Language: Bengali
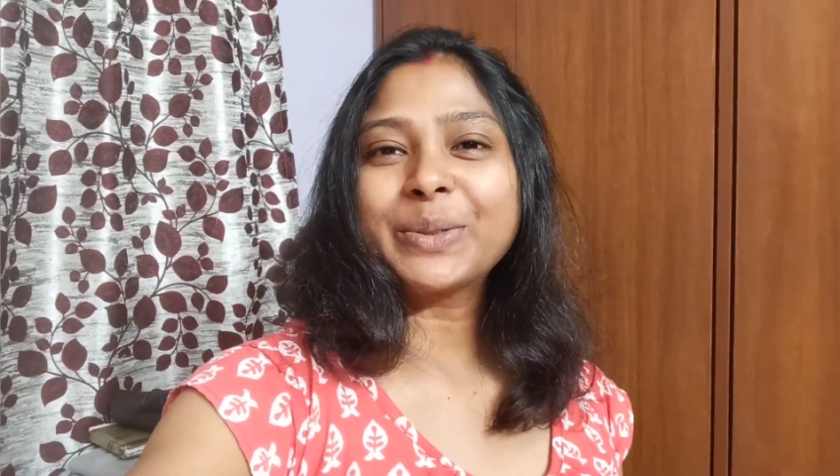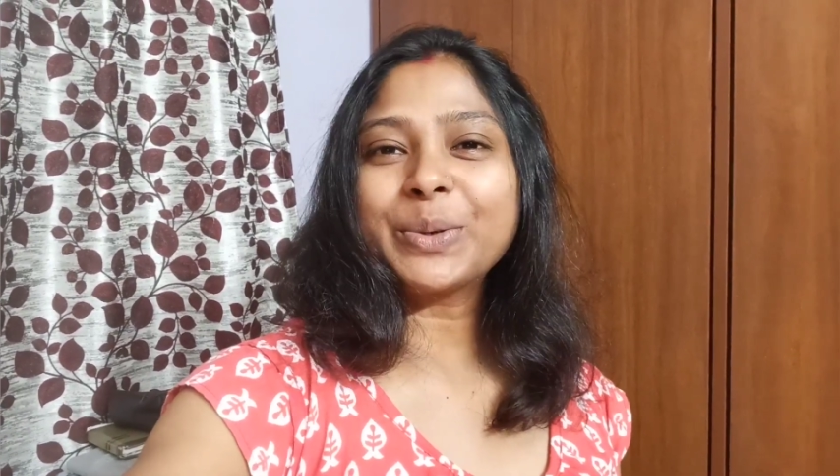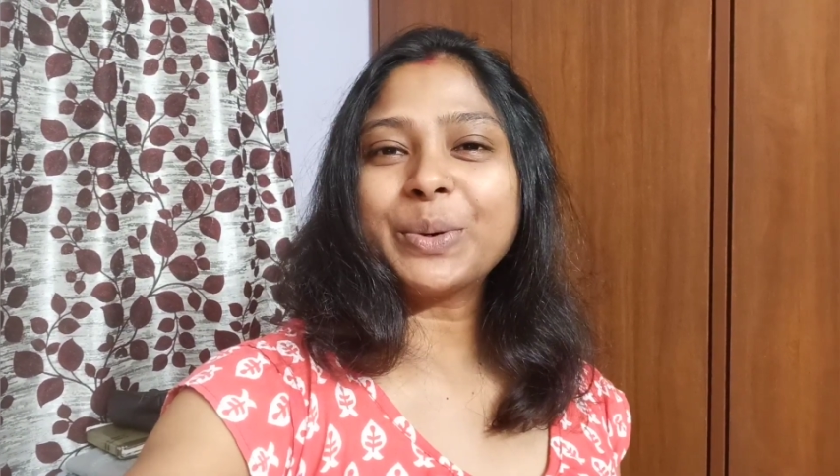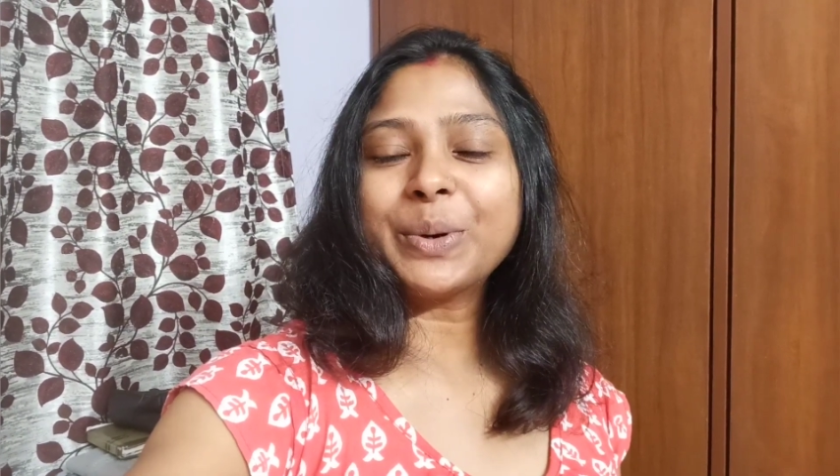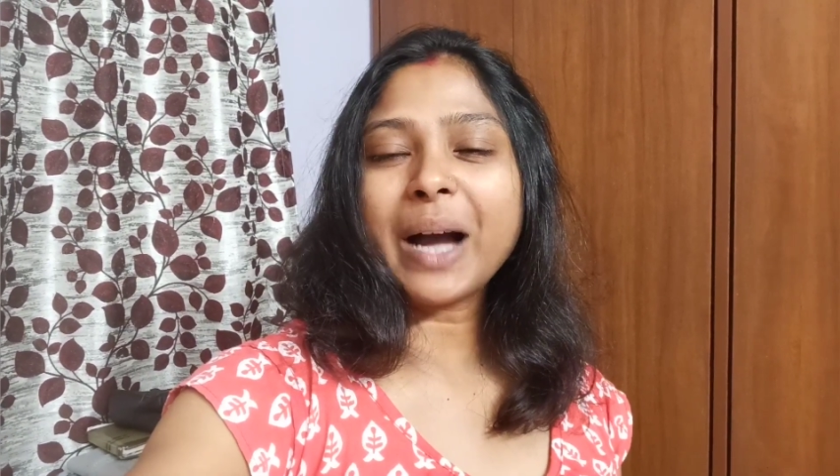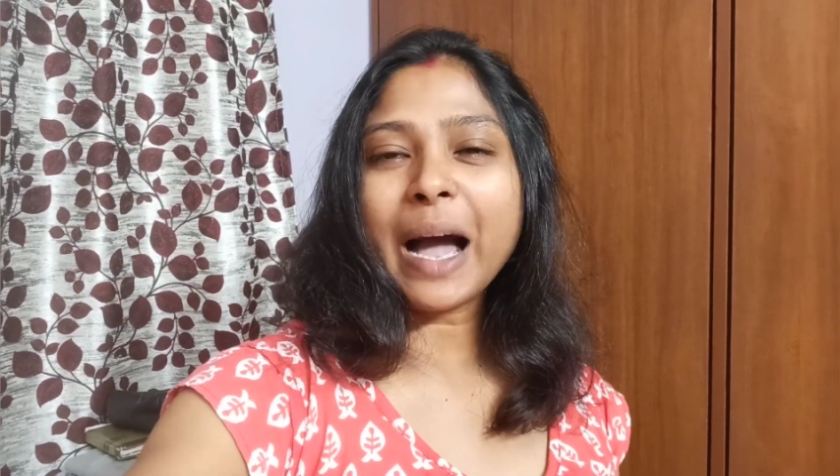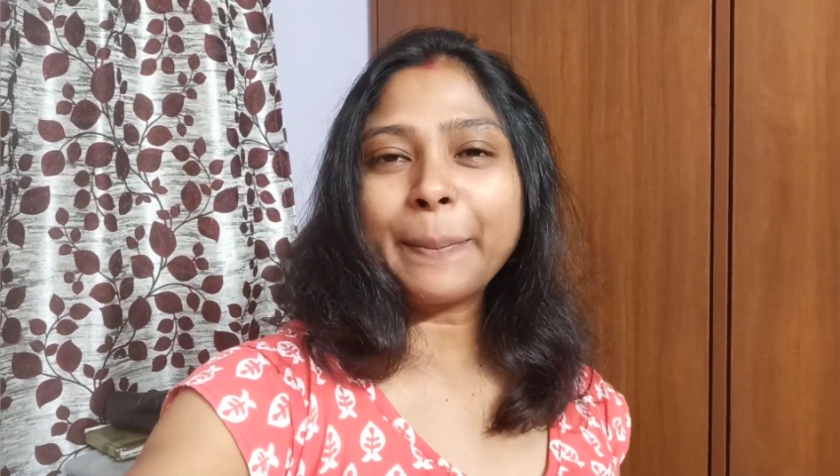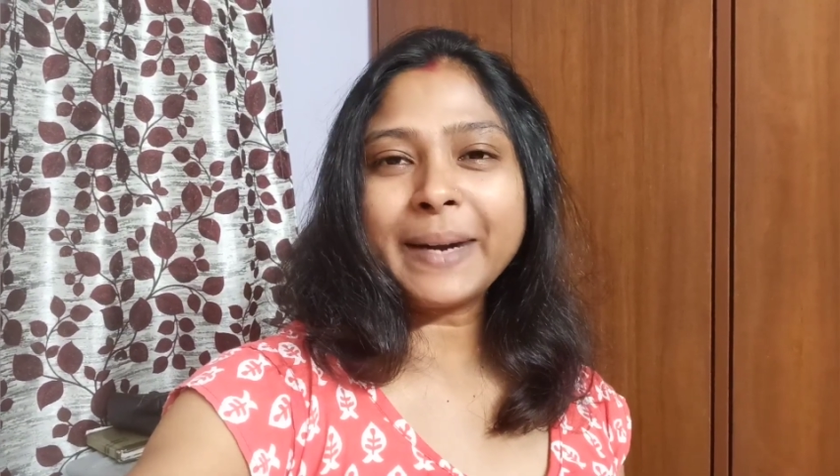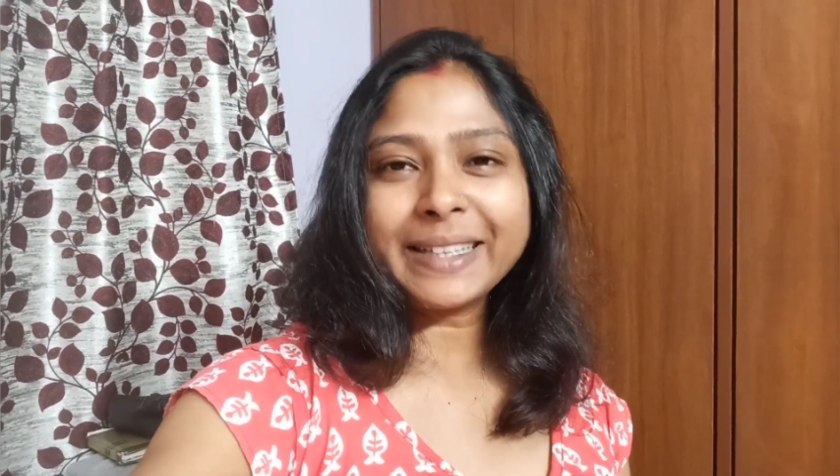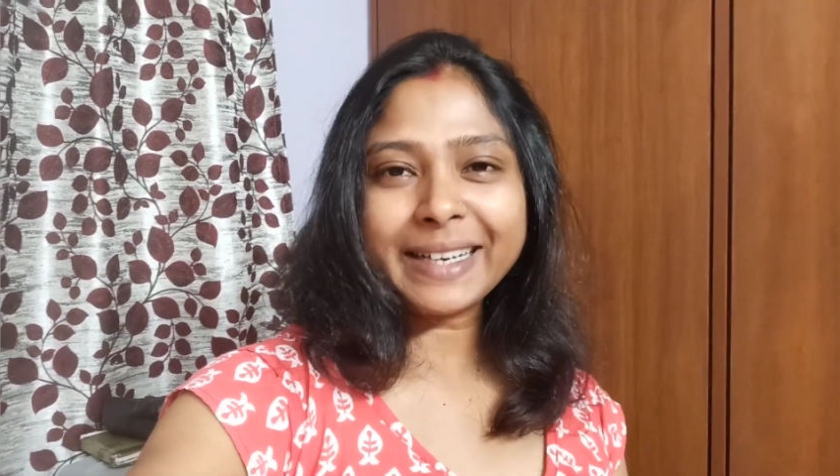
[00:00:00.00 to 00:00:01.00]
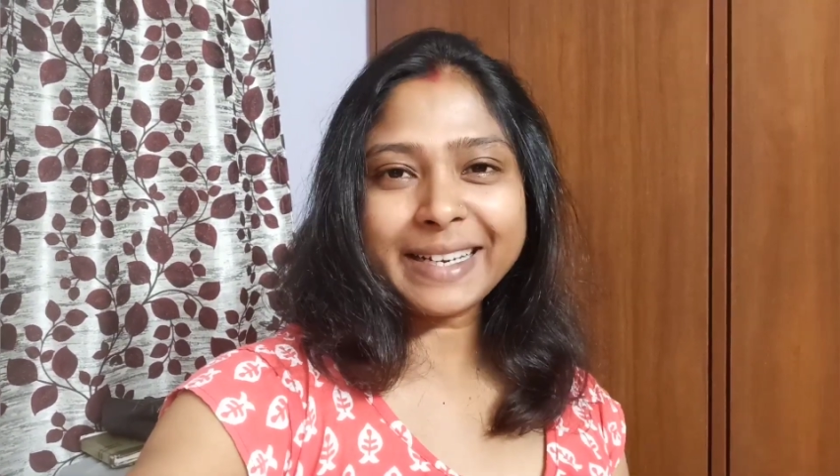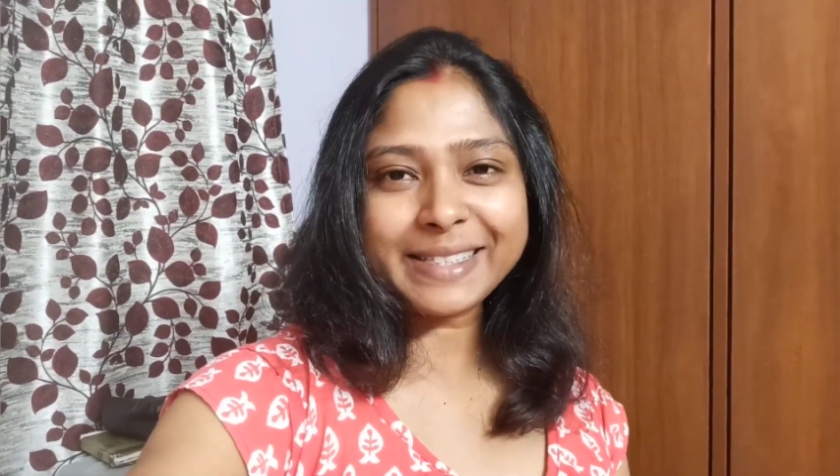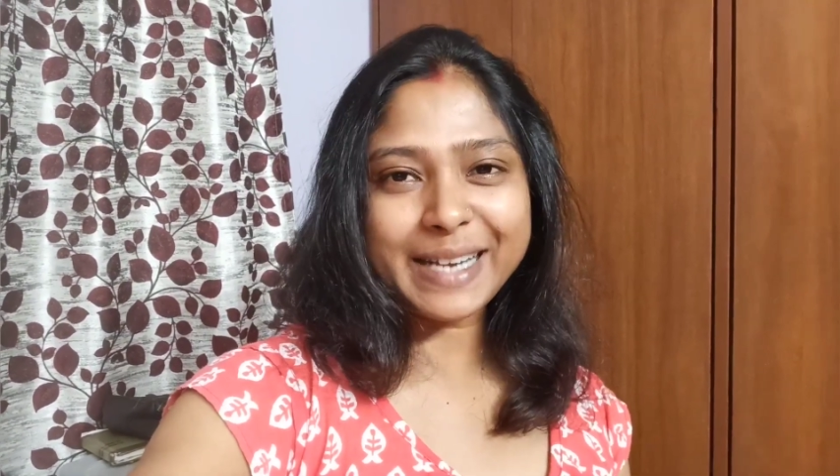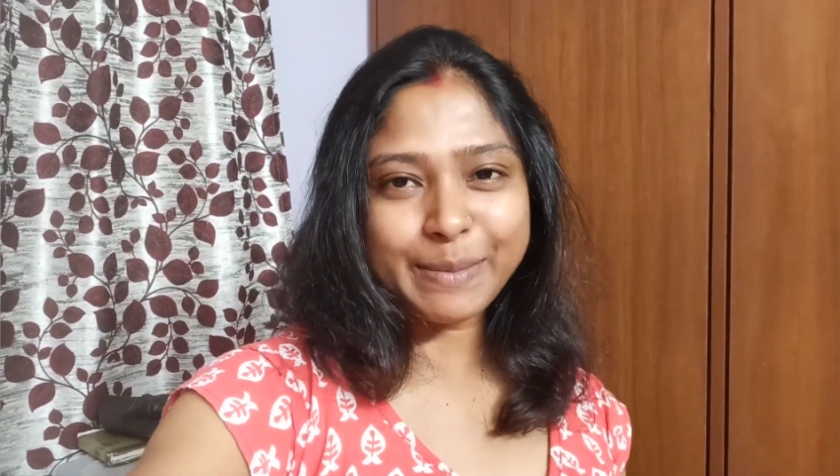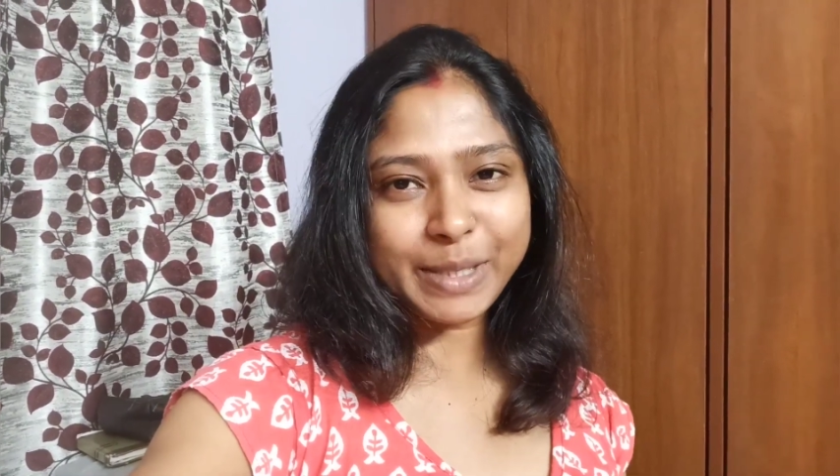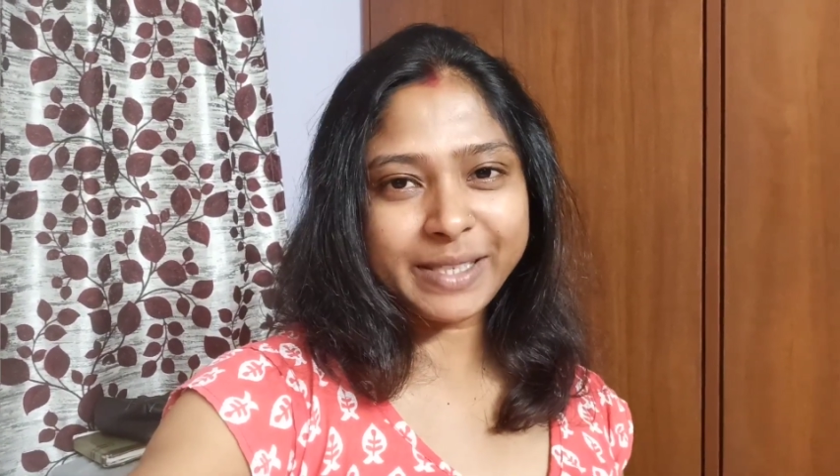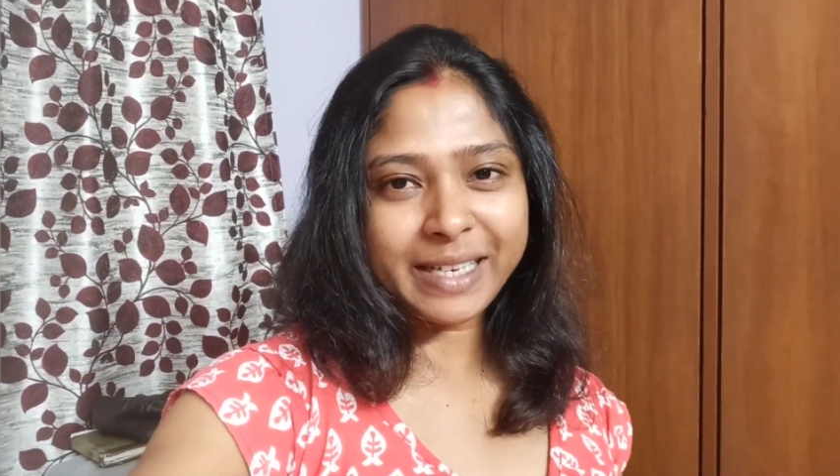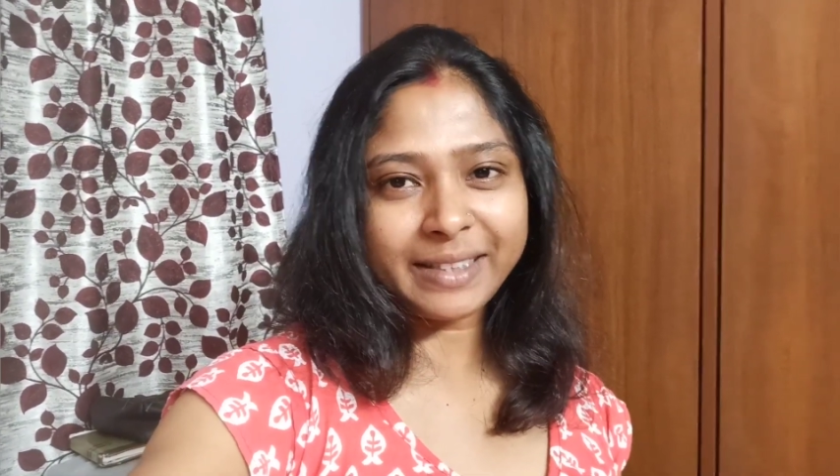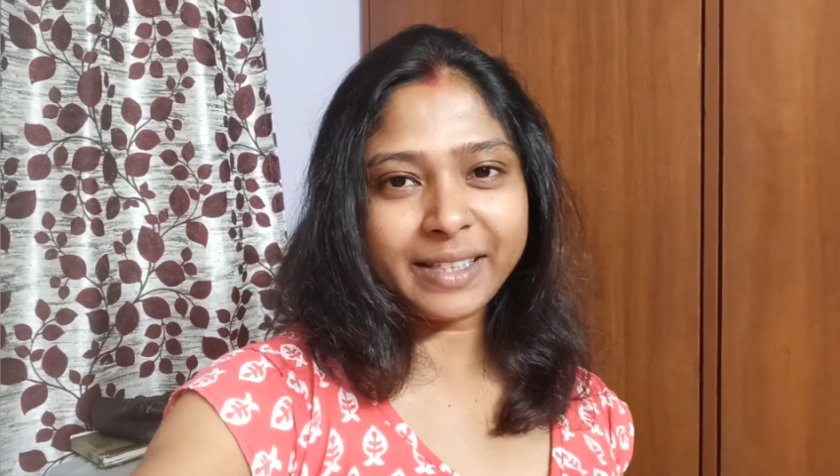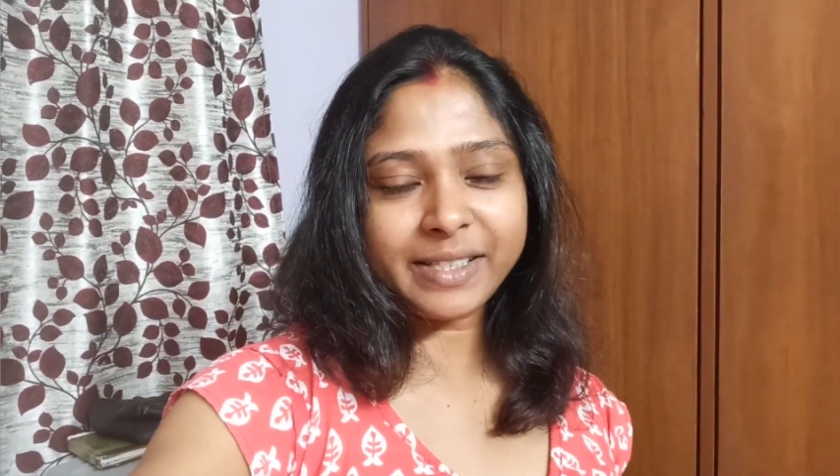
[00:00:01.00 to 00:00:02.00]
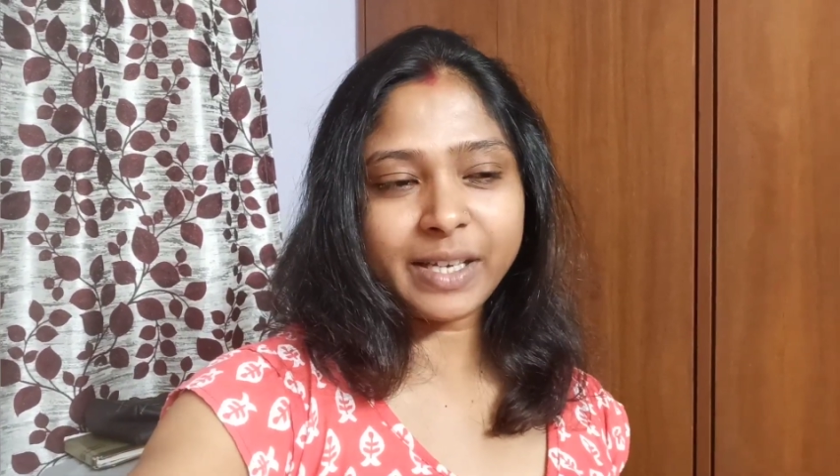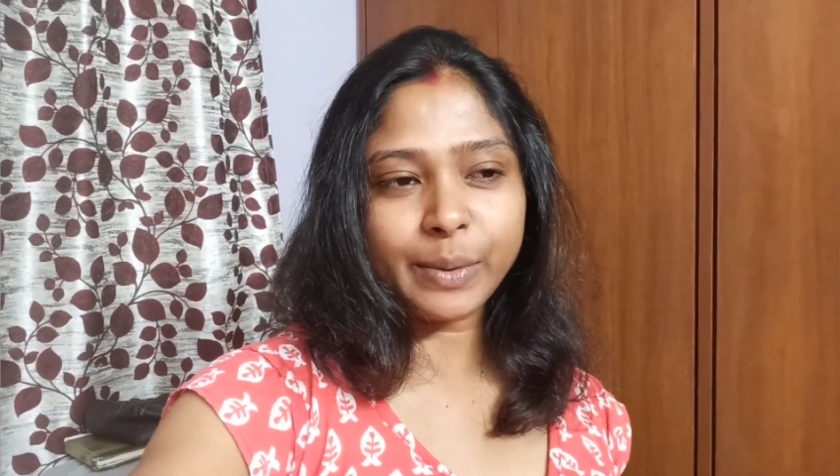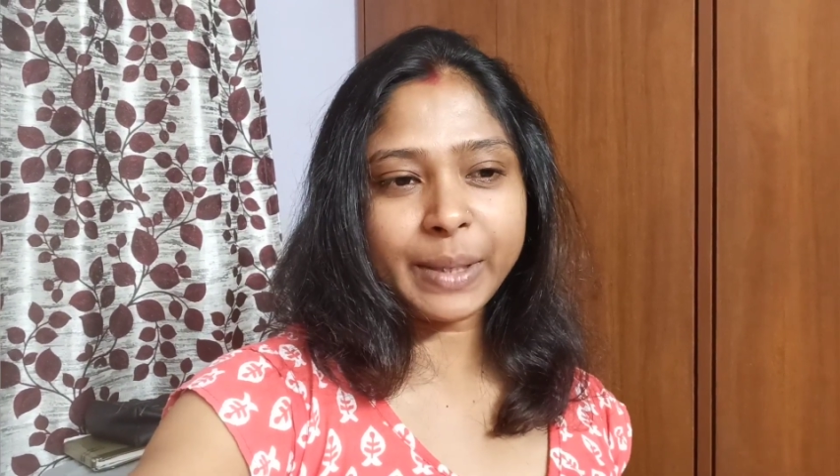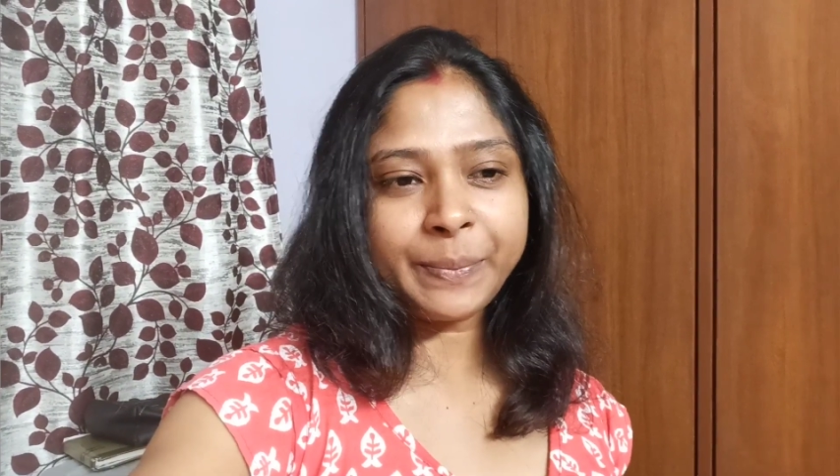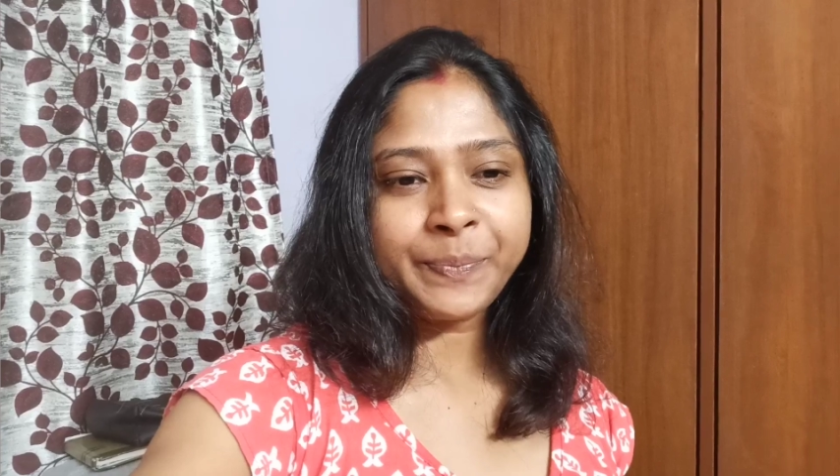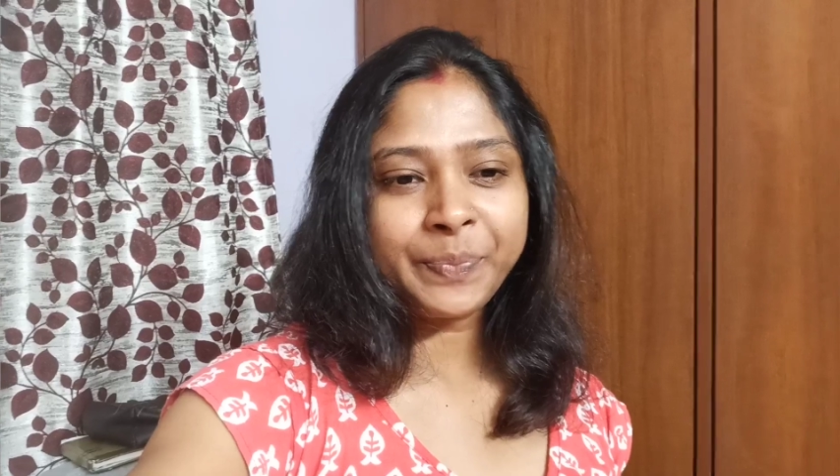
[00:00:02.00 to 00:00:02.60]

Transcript: তো আপনাদের কাছে আমার জানতে চাওয়া